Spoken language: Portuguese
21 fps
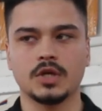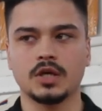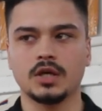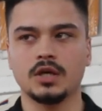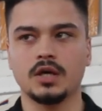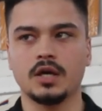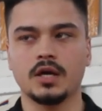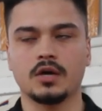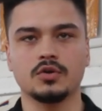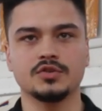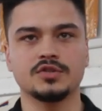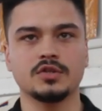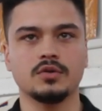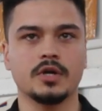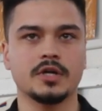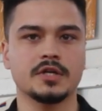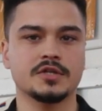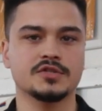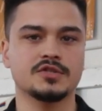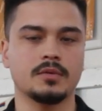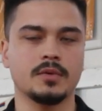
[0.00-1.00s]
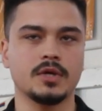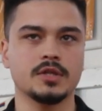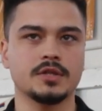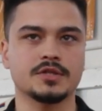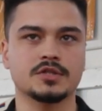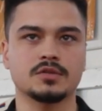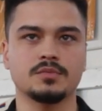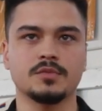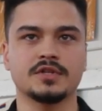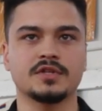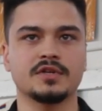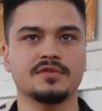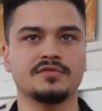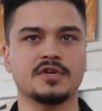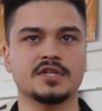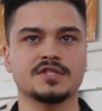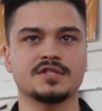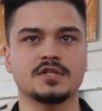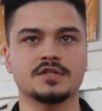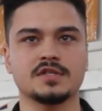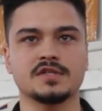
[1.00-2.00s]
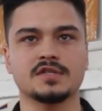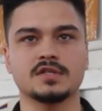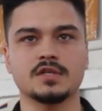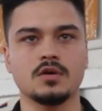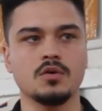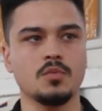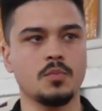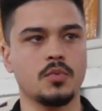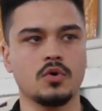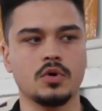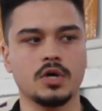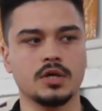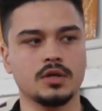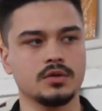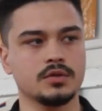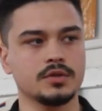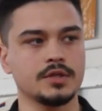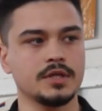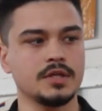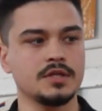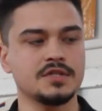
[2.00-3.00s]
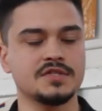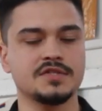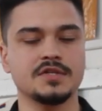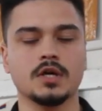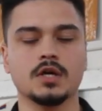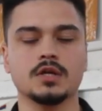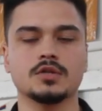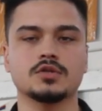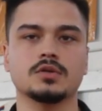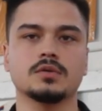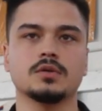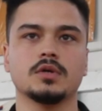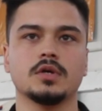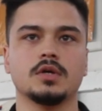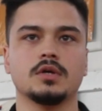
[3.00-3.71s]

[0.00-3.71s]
é continuar este trabalho, neste momento é fase de transição, para o ano iniciados,